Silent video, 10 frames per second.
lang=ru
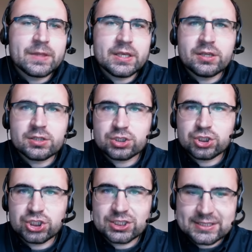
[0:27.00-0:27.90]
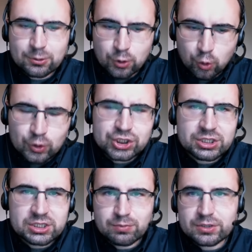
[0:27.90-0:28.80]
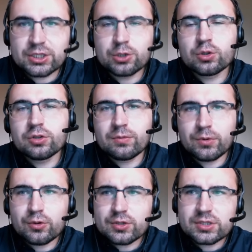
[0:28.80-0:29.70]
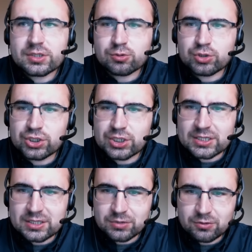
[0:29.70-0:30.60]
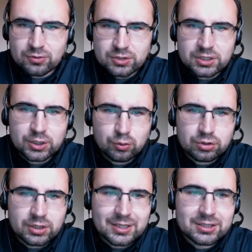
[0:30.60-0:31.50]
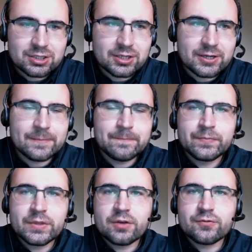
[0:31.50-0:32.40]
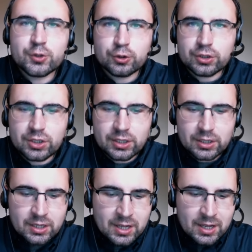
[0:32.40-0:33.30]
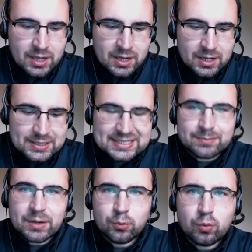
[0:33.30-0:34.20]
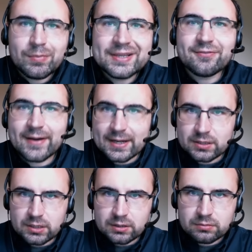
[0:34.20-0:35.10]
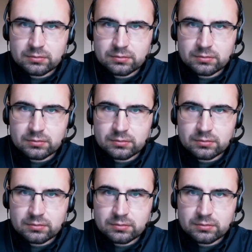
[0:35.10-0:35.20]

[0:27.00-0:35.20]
и такой очень распространенный вопрос, очень часто мне его задают, это все-таки самому быть в кадре